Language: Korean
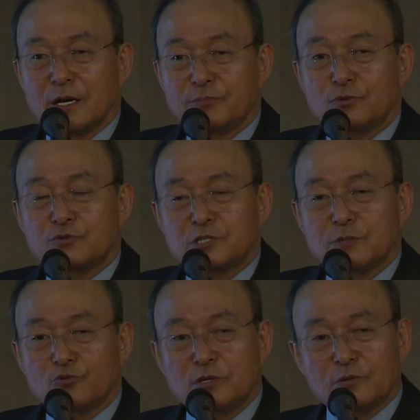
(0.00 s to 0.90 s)
미국
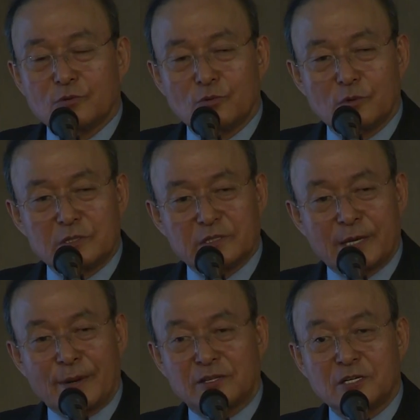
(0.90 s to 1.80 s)
지금 우리
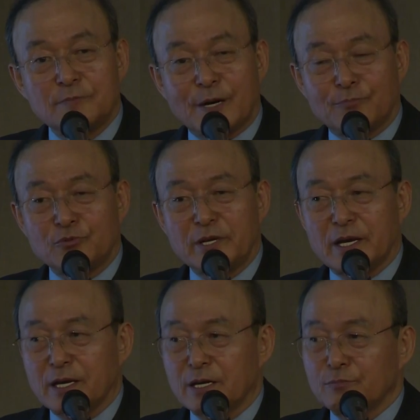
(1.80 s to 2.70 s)
내 발등이 바쁜데